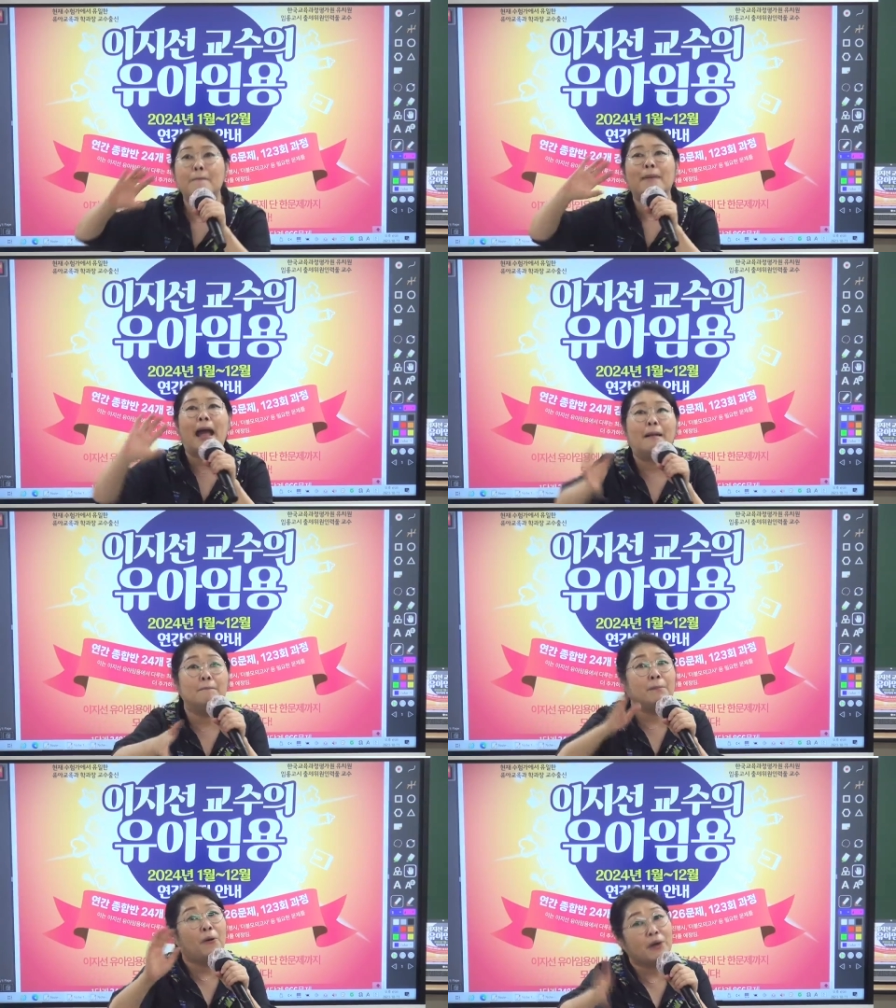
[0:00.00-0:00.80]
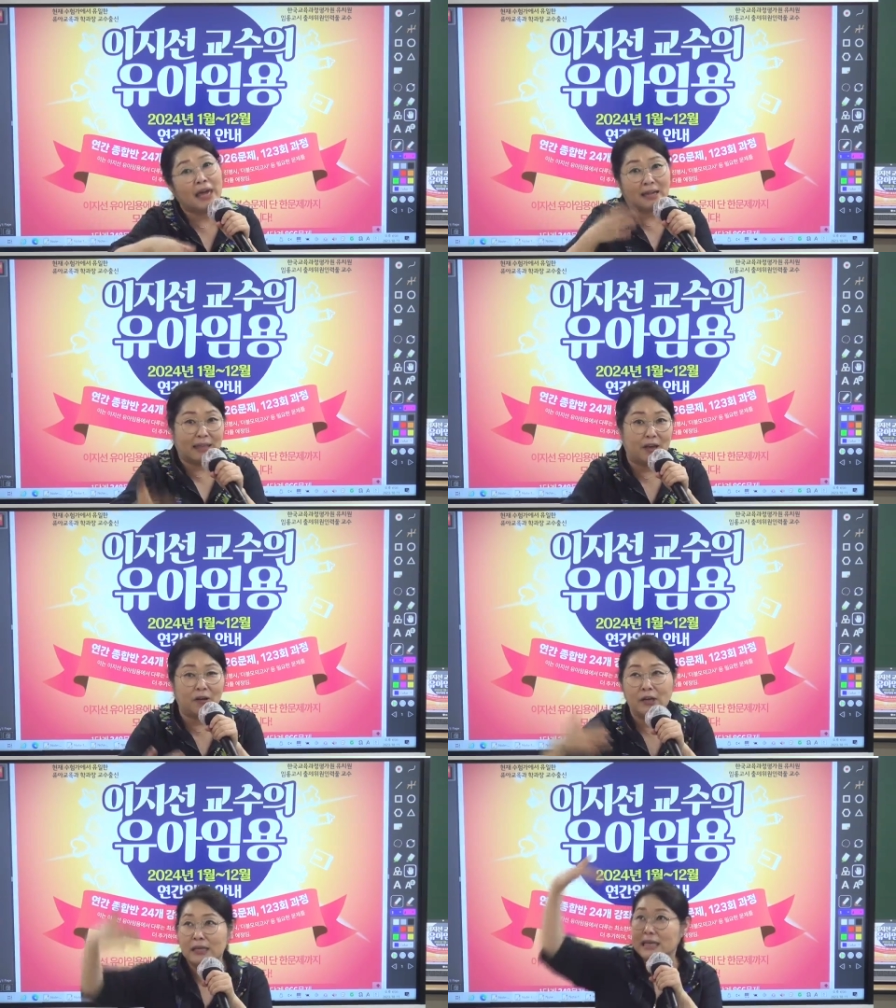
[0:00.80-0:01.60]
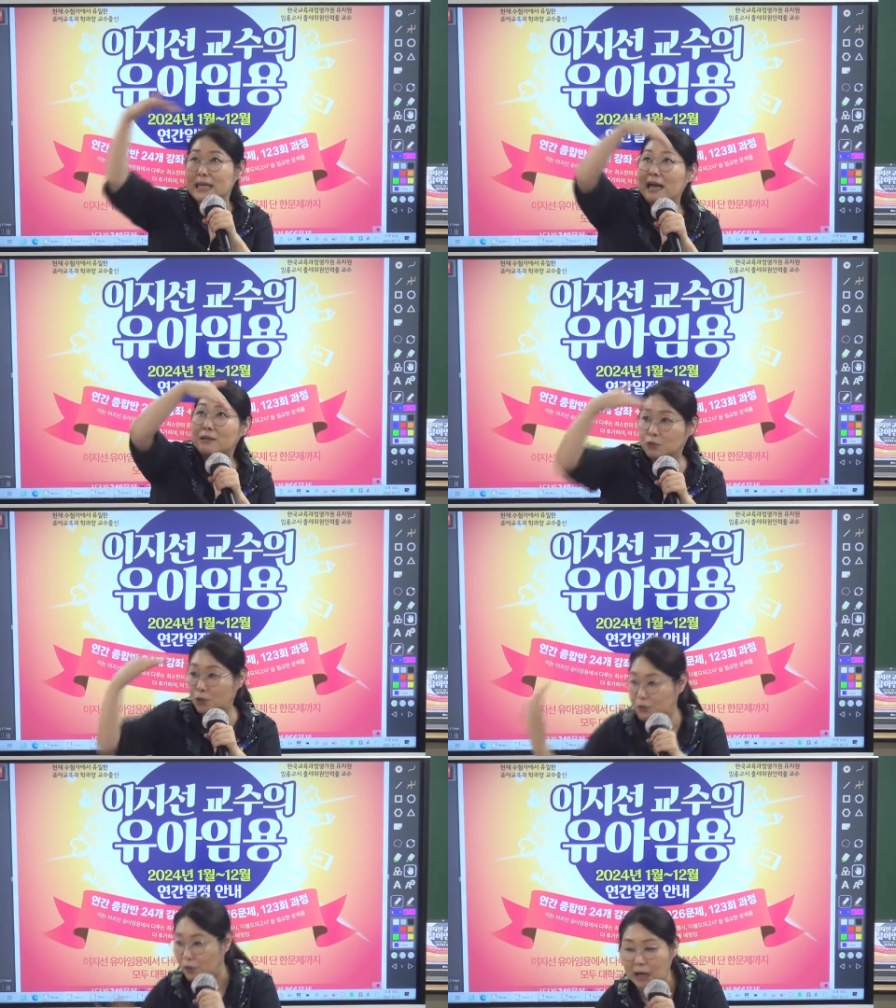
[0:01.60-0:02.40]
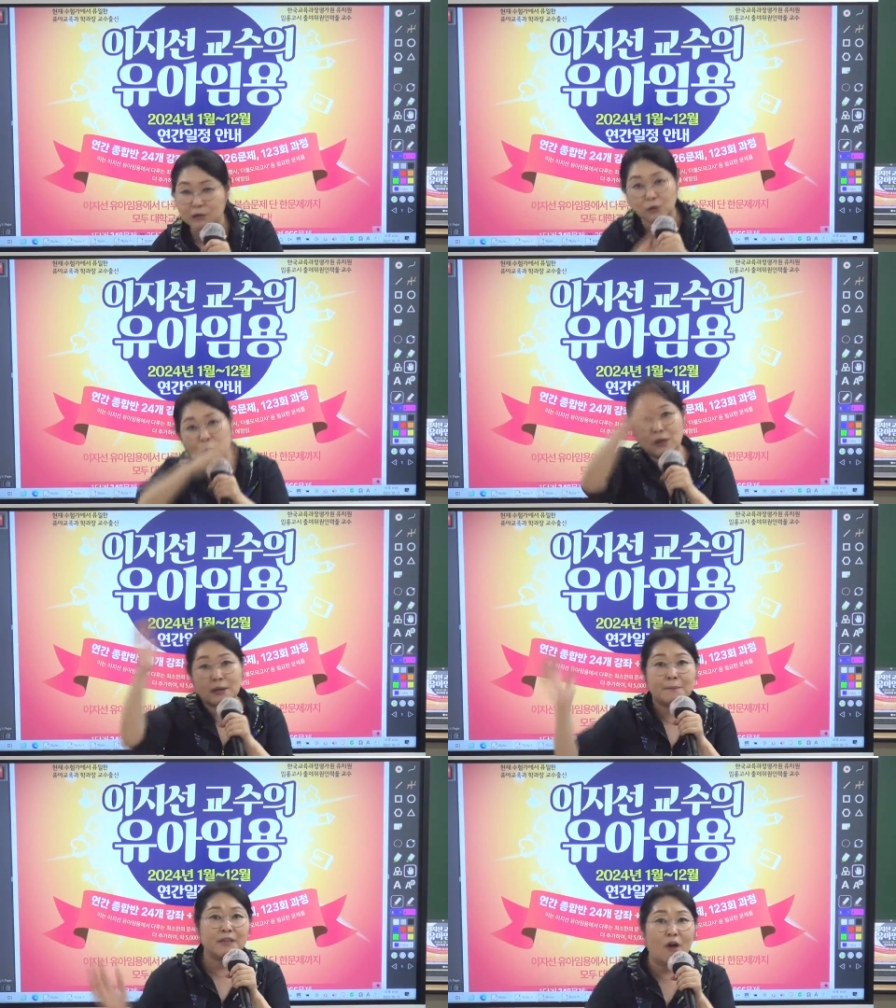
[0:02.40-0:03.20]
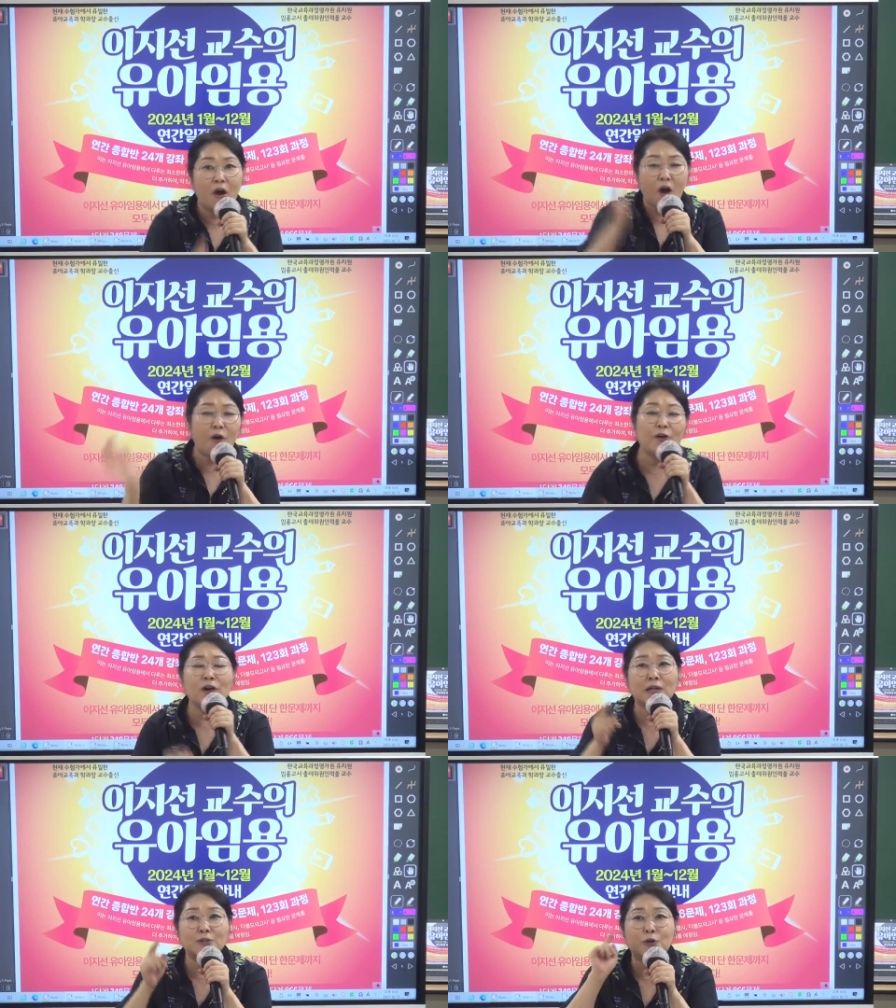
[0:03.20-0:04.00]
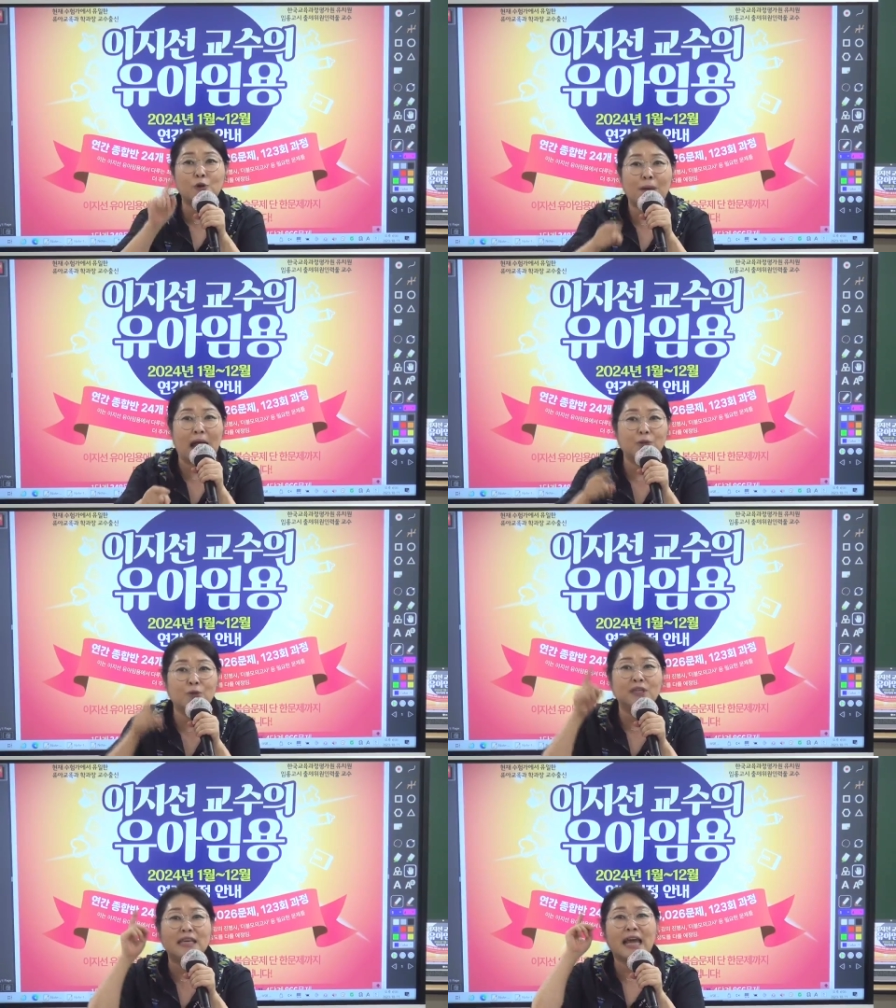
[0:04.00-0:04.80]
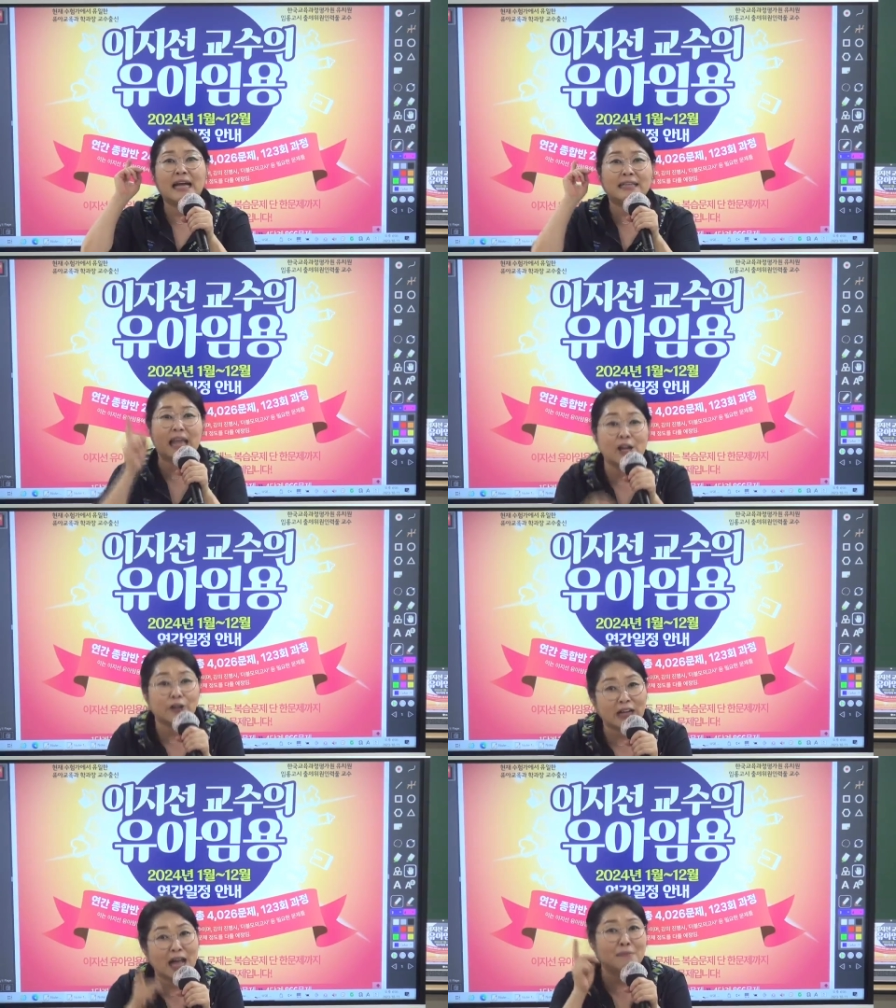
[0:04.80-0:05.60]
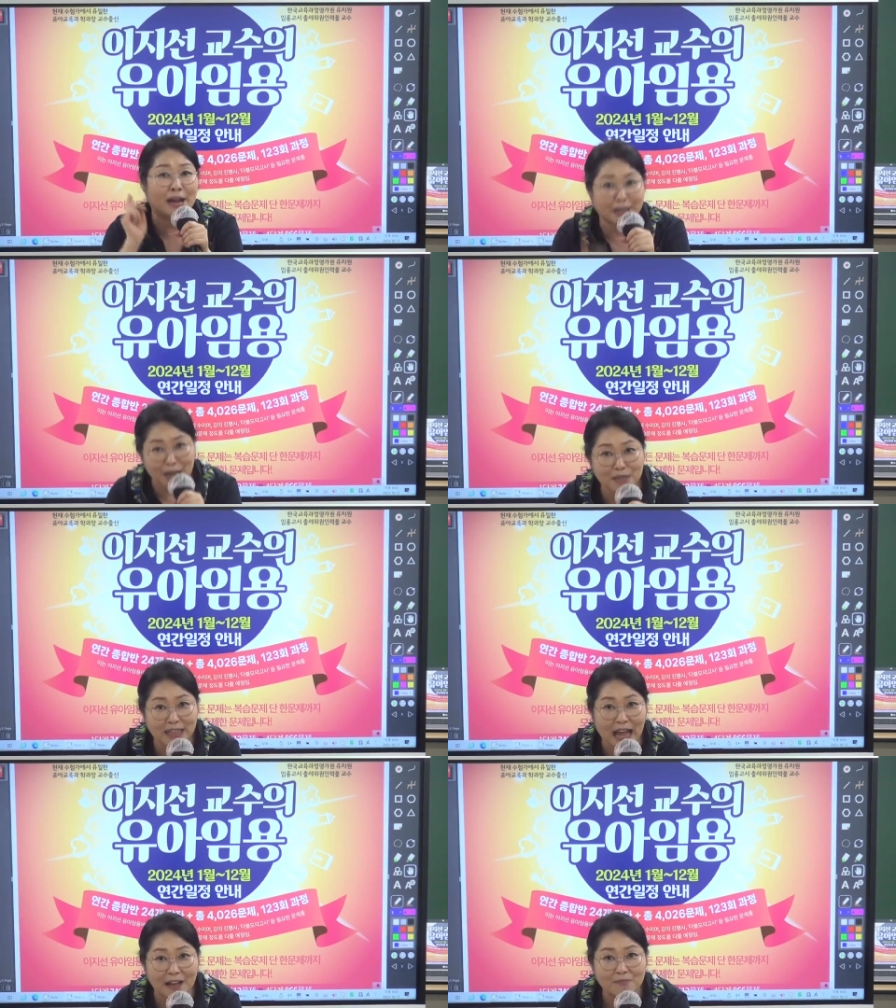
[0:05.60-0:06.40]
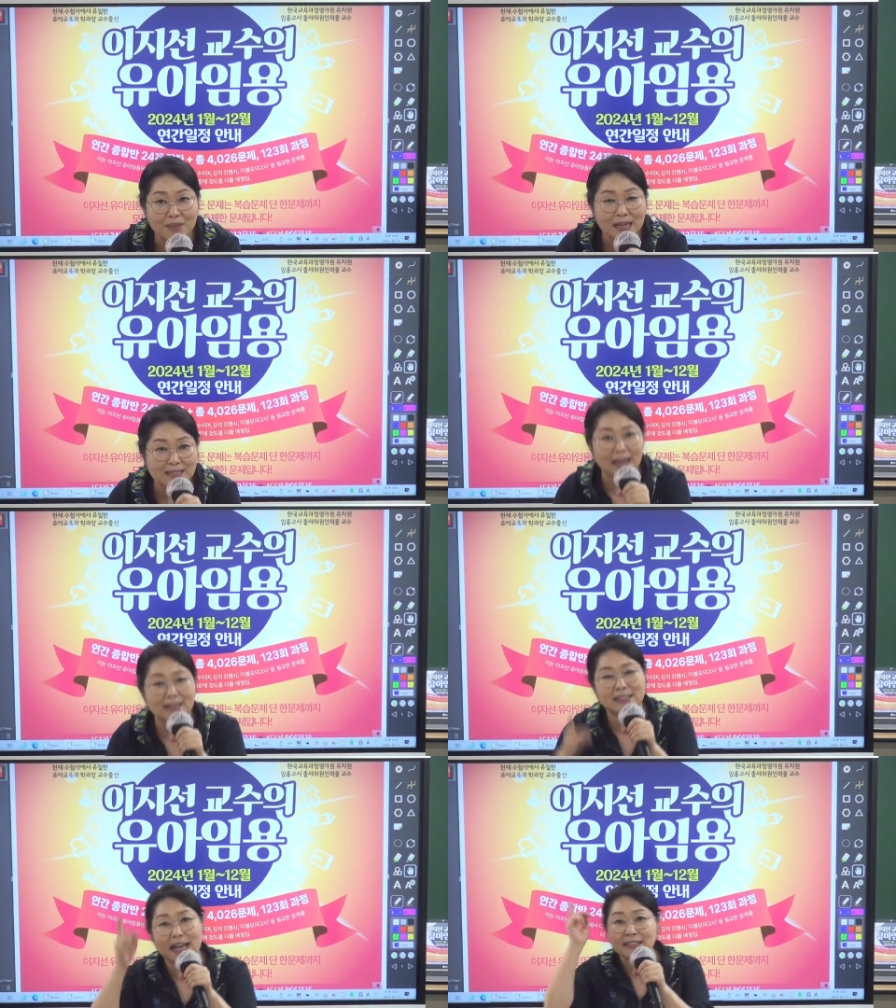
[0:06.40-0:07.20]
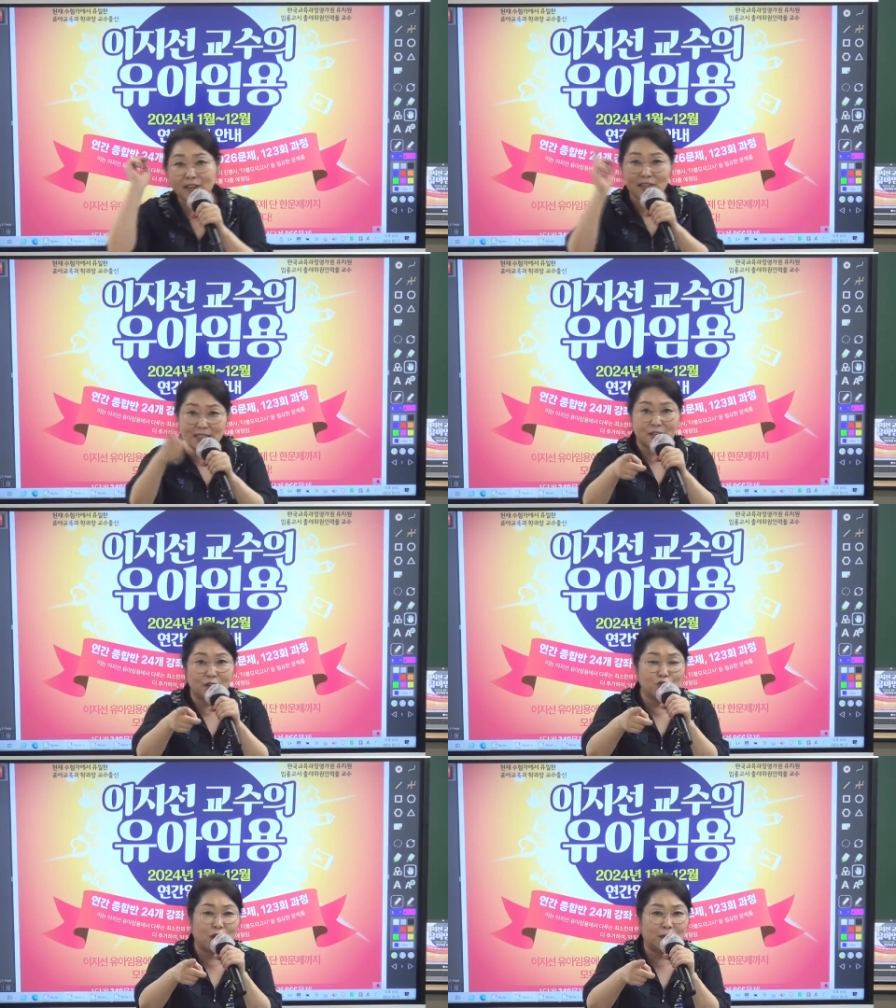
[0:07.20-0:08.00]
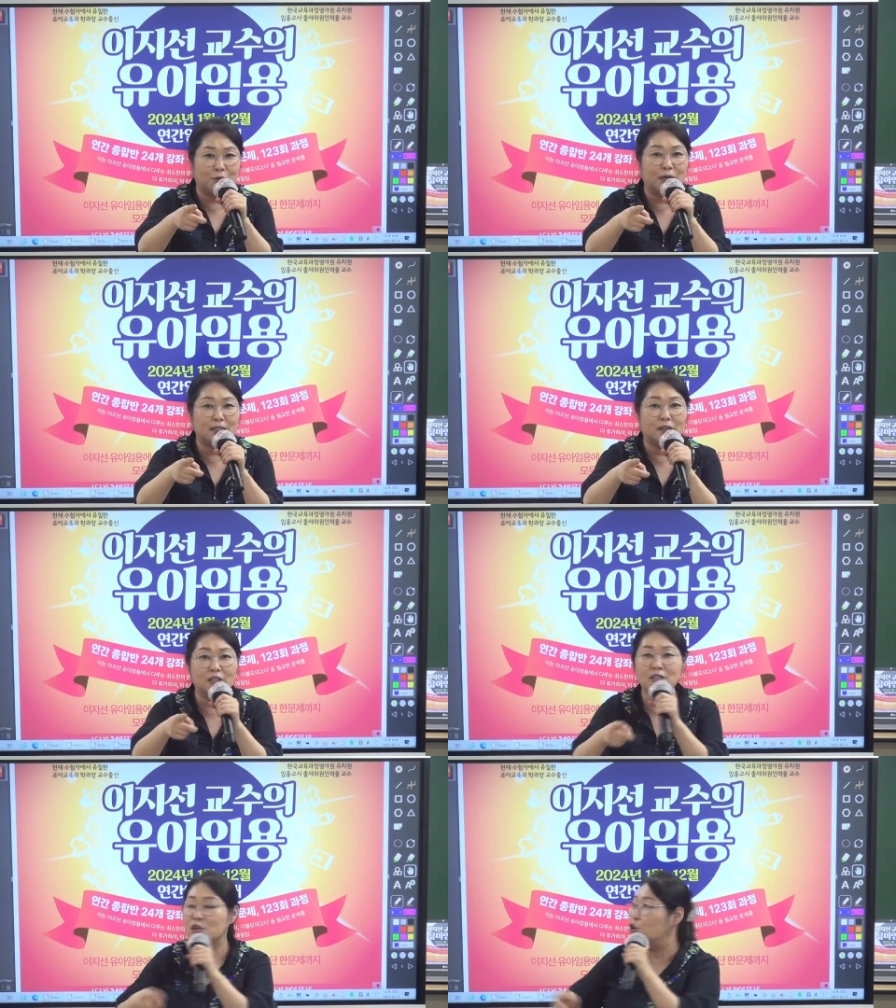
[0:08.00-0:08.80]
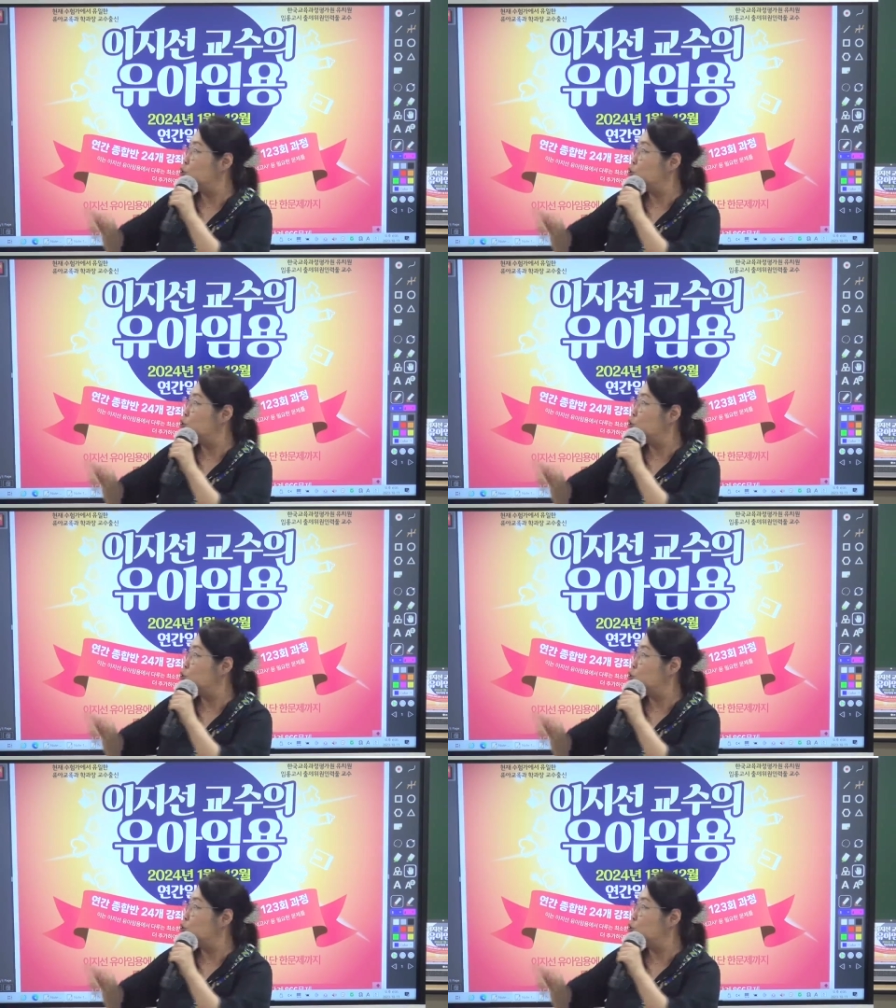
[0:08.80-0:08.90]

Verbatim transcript: 반복해야 돼요. 이 각도, 저 각도, 여러 각도로 봐도 이해가 될까 말까입니다. 자, 그래서 이지선 유아이명에서는